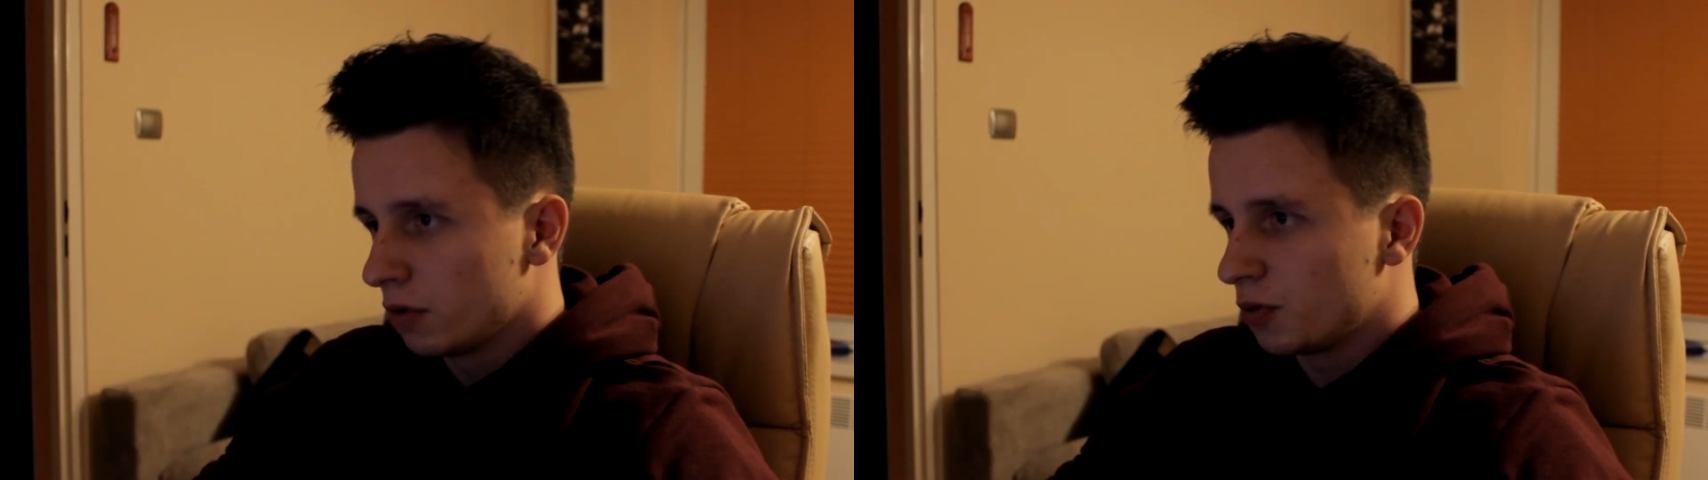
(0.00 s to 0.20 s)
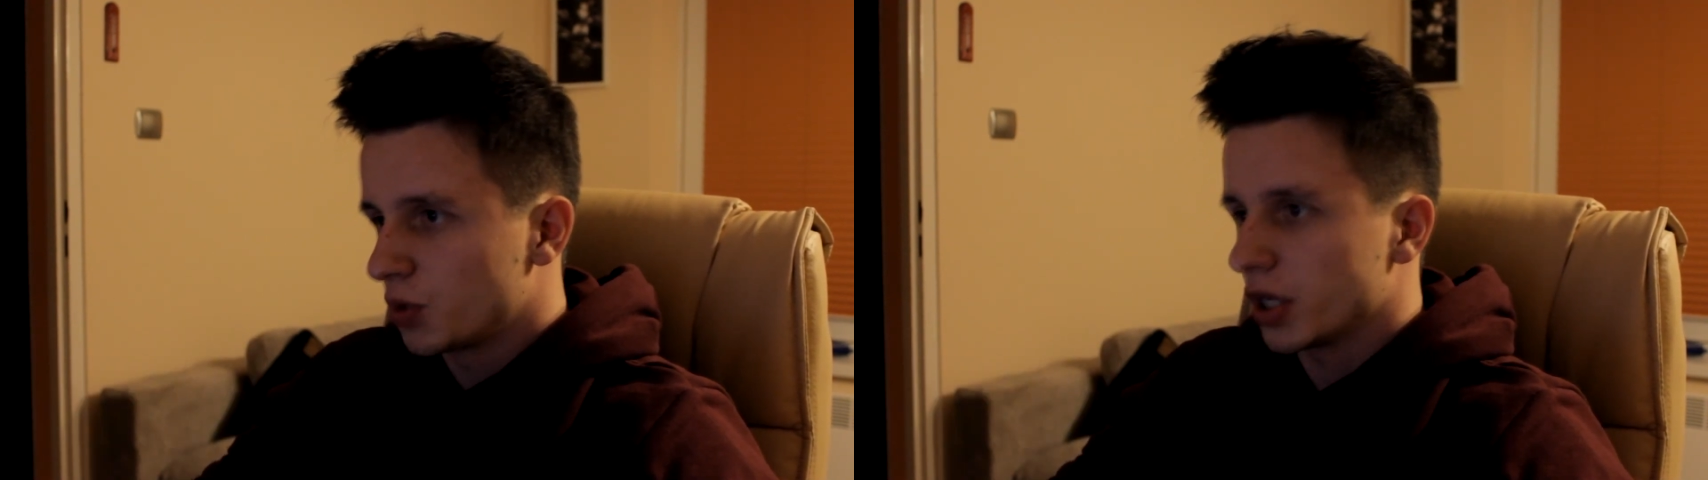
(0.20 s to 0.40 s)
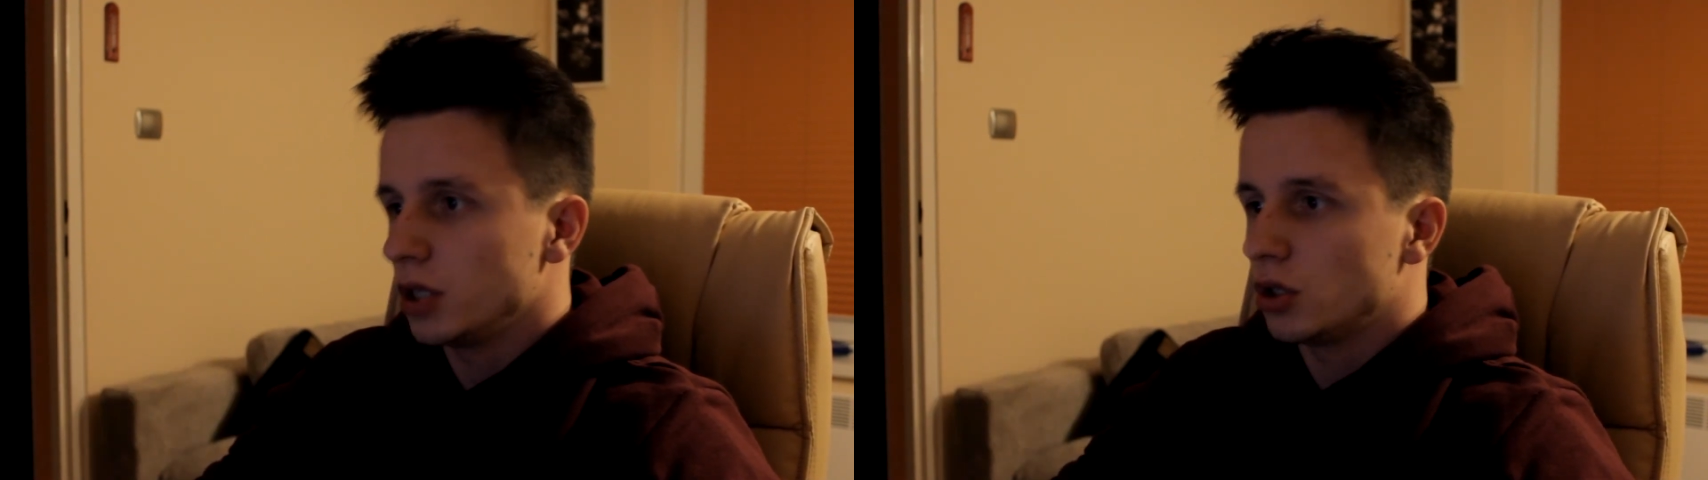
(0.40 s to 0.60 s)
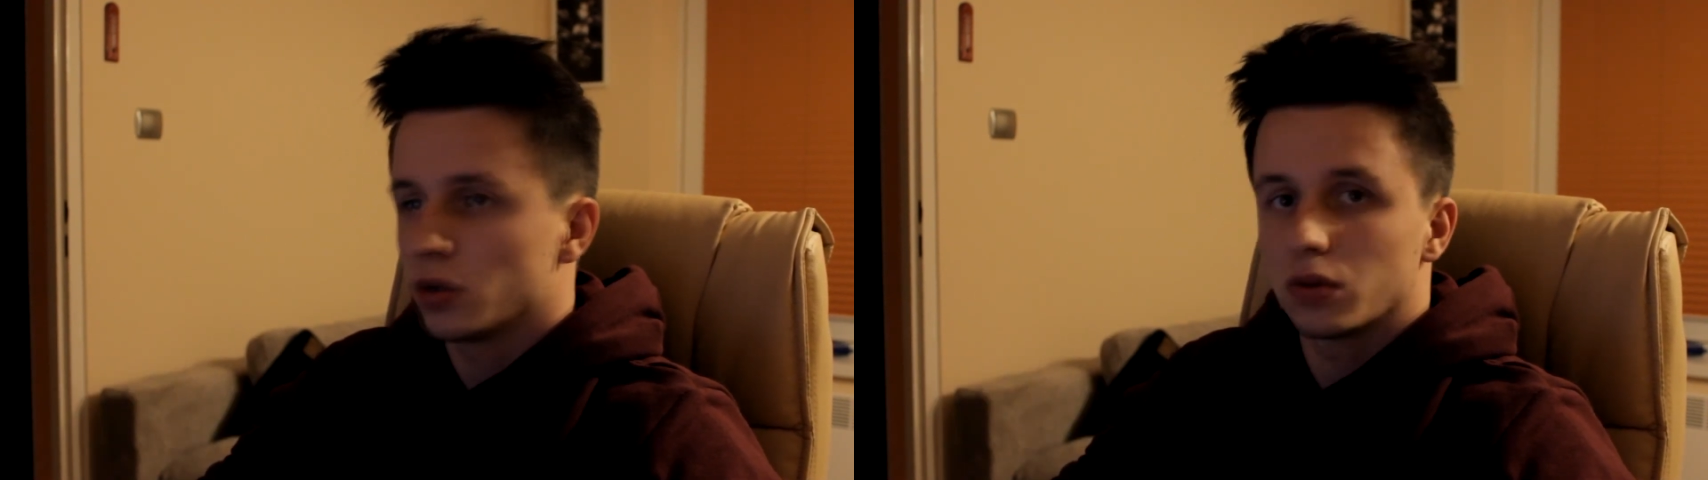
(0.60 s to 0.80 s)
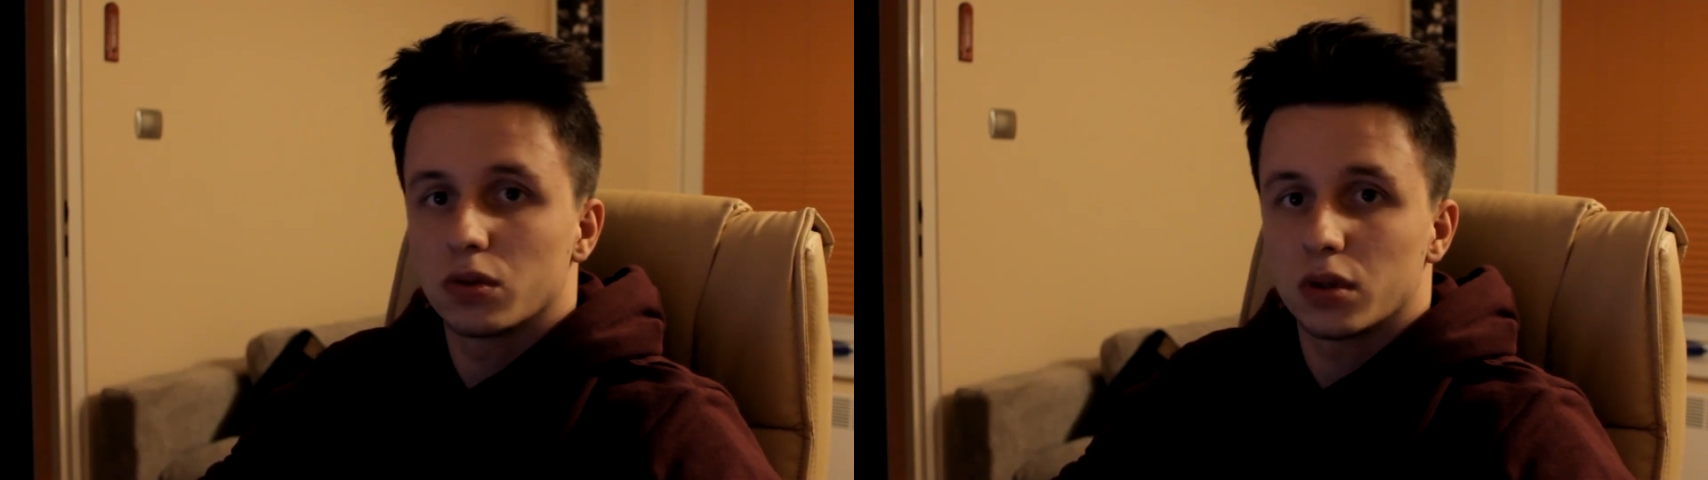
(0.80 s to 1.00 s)
w
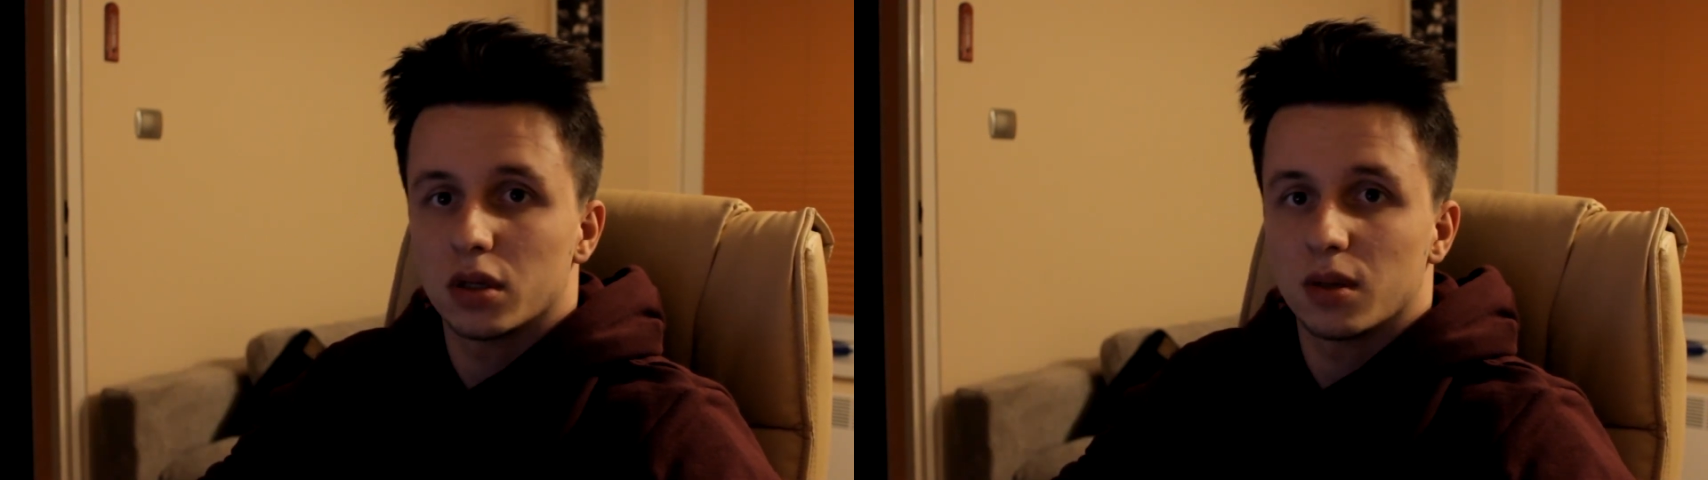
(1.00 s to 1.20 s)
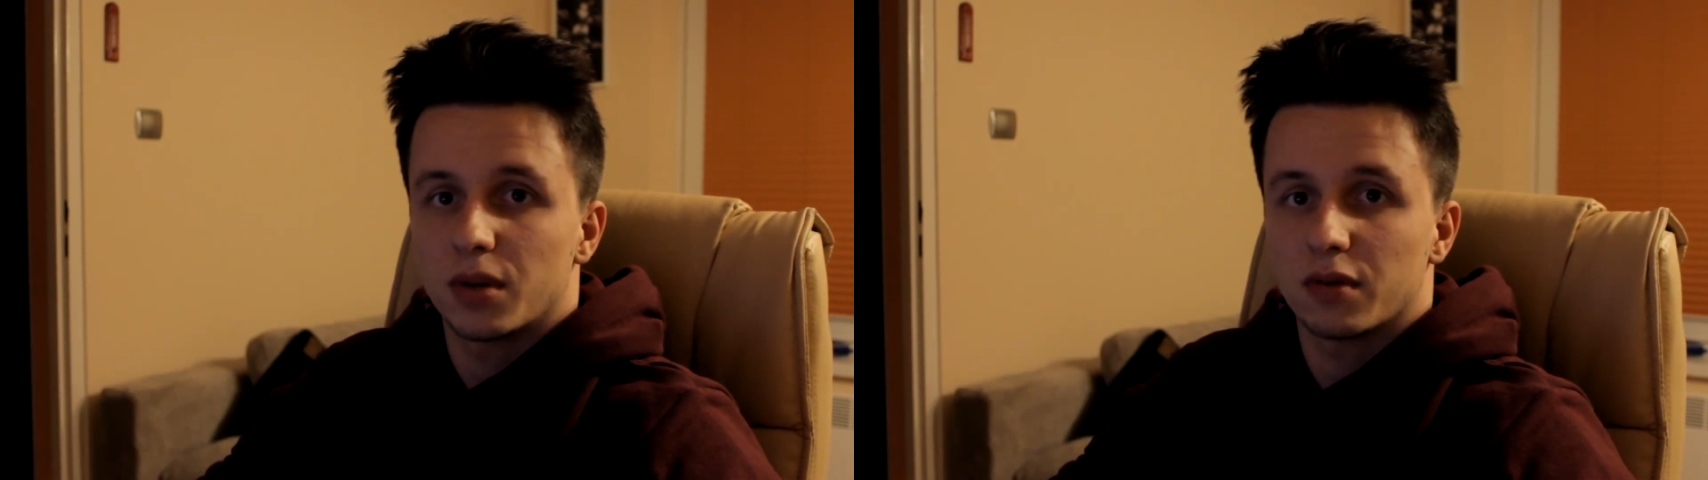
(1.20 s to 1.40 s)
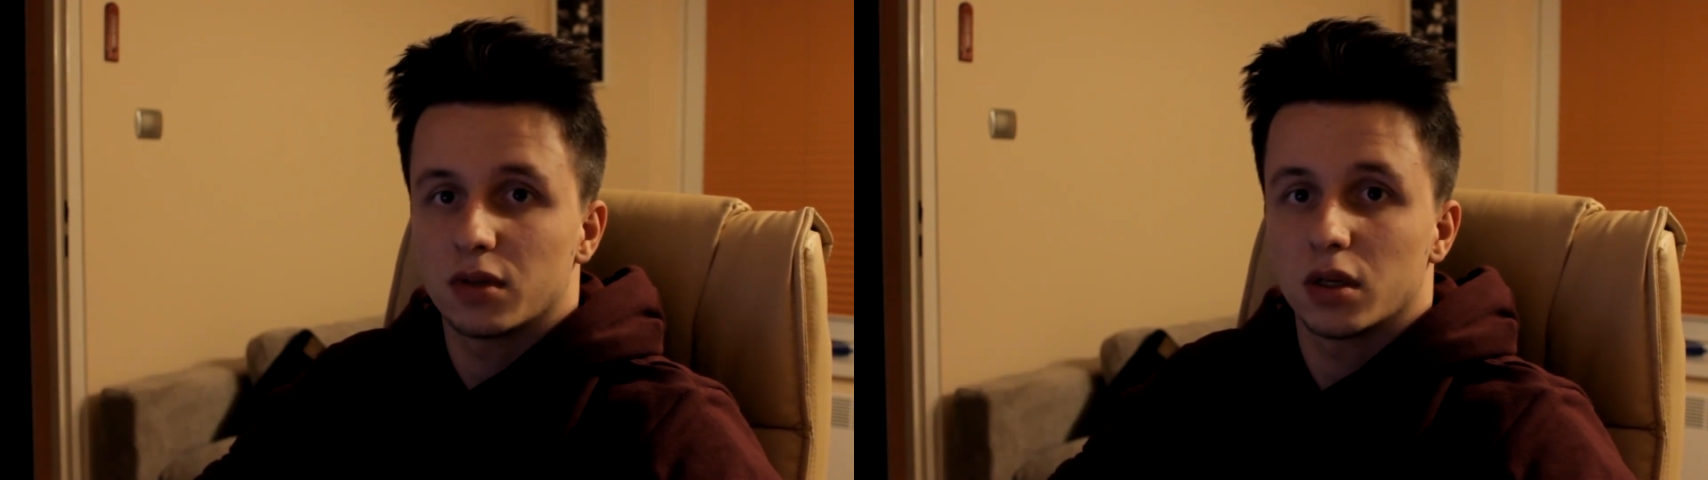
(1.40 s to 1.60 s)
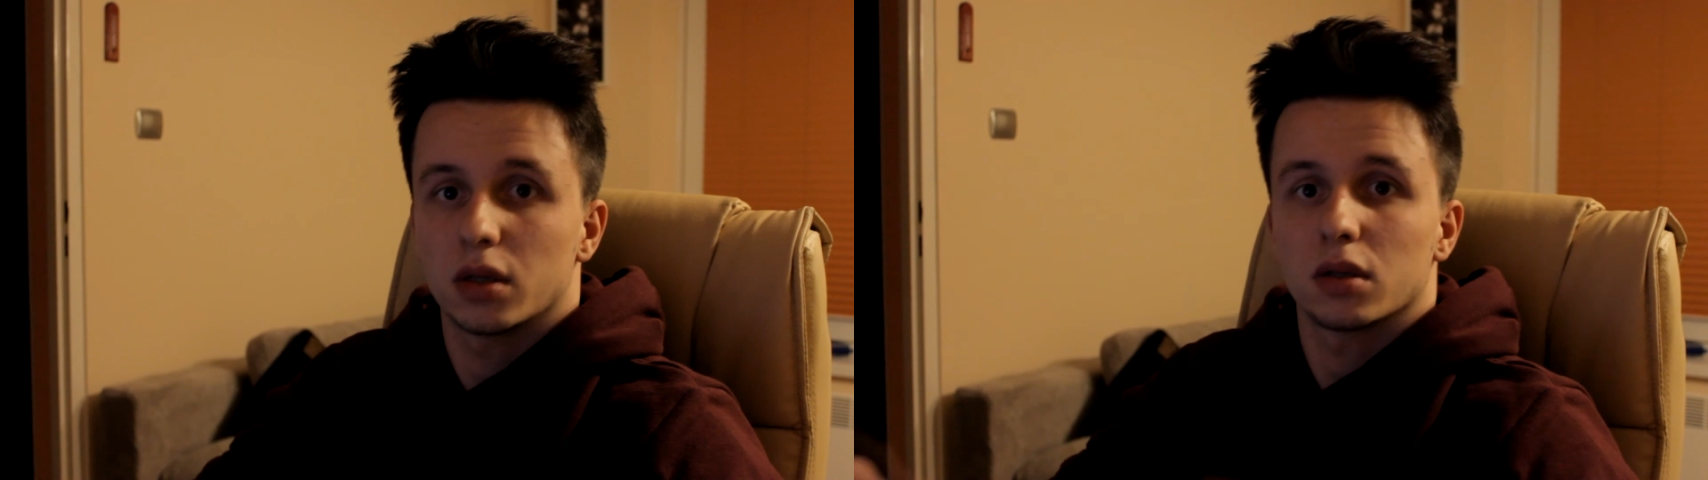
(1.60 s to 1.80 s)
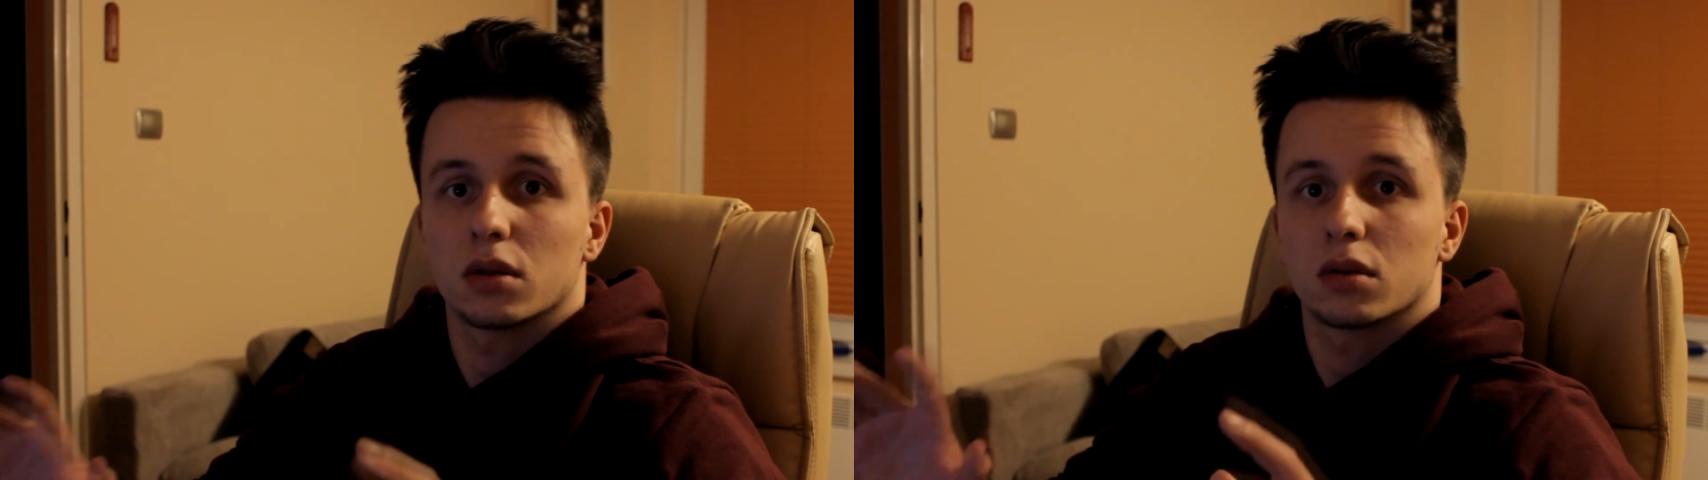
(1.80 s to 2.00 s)
przejściu, które naprawdę